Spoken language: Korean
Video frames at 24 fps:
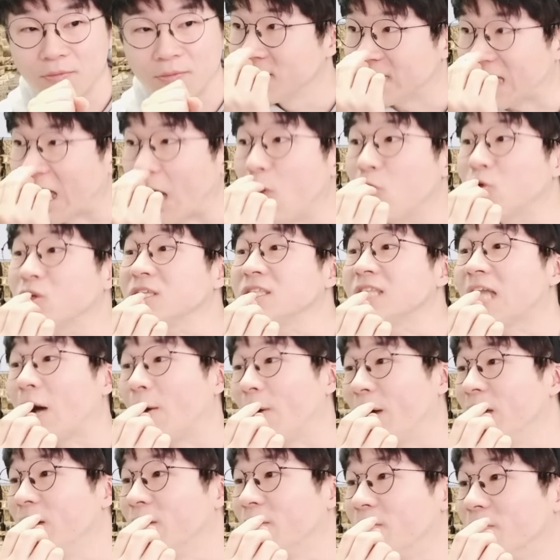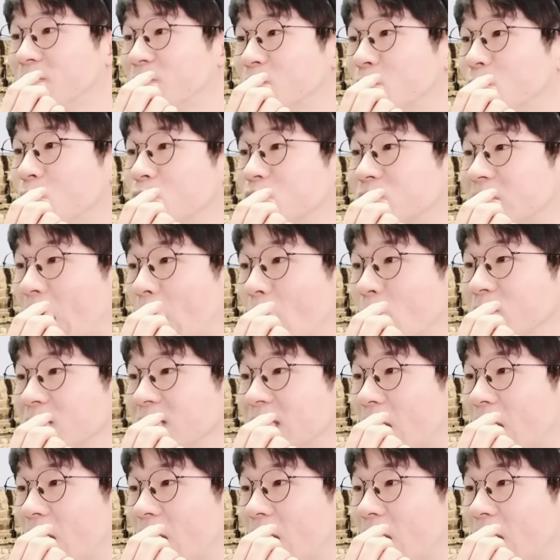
나오긴 나와요. 여기도 나오긴